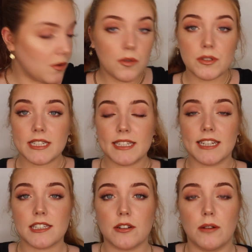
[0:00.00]
Und
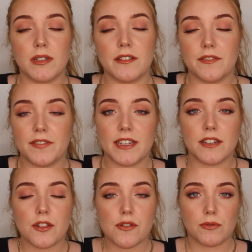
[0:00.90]
jetzt kommen
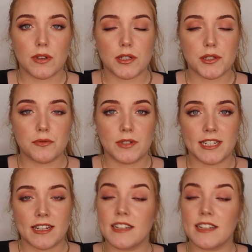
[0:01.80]
wir schon zu den